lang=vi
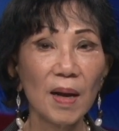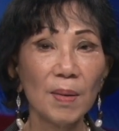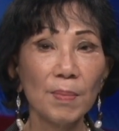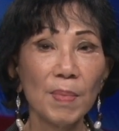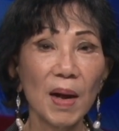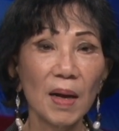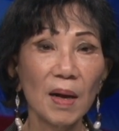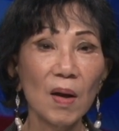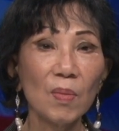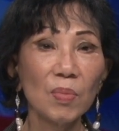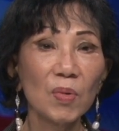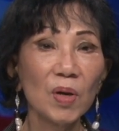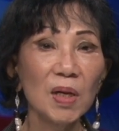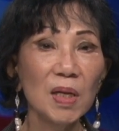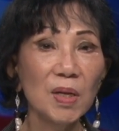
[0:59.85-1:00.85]
mà không
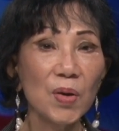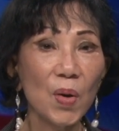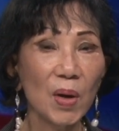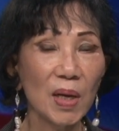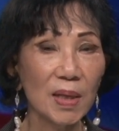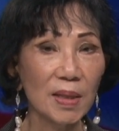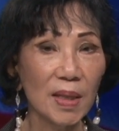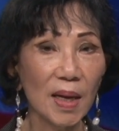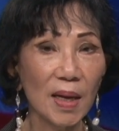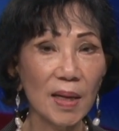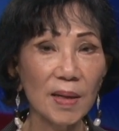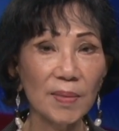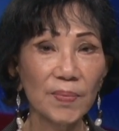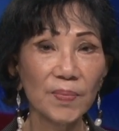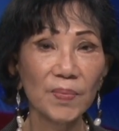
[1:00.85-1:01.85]
có lý do y tế.
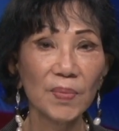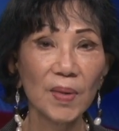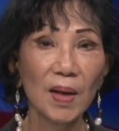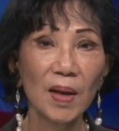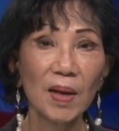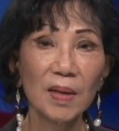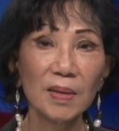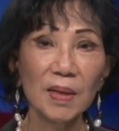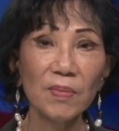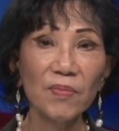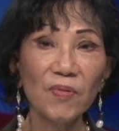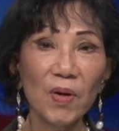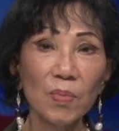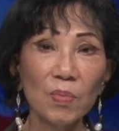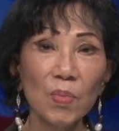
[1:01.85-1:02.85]
Trong vòng